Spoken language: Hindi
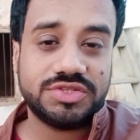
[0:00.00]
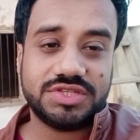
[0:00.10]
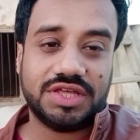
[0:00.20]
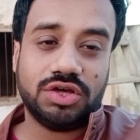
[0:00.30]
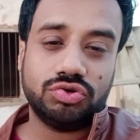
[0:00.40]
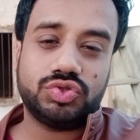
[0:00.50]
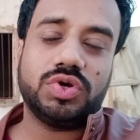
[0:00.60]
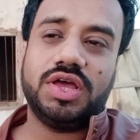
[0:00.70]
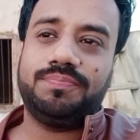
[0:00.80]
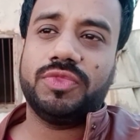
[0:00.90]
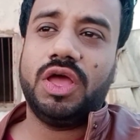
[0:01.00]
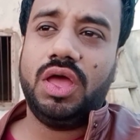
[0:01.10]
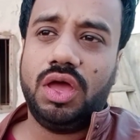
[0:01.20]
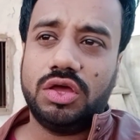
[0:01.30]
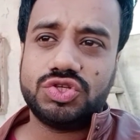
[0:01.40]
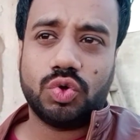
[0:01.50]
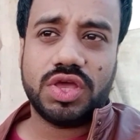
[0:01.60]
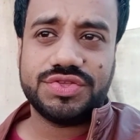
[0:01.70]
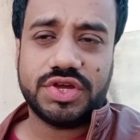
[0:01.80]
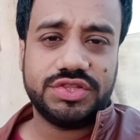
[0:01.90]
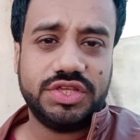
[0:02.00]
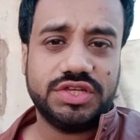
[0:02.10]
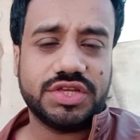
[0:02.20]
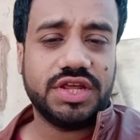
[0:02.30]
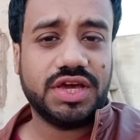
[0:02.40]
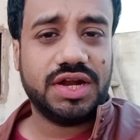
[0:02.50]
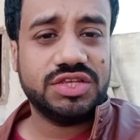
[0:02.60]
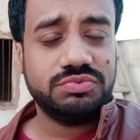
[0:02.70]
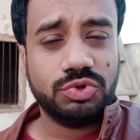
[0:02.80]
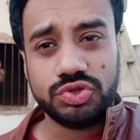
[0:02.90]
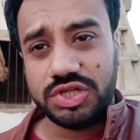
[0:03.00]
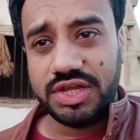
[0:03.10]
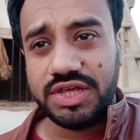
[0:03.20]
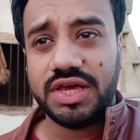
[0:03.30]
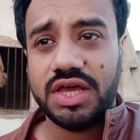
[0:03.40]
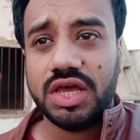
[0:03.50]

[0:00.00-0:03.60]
से ज़्यादा हो चुका है जो कि सर्दी इस तरह कराची में होती नहीं है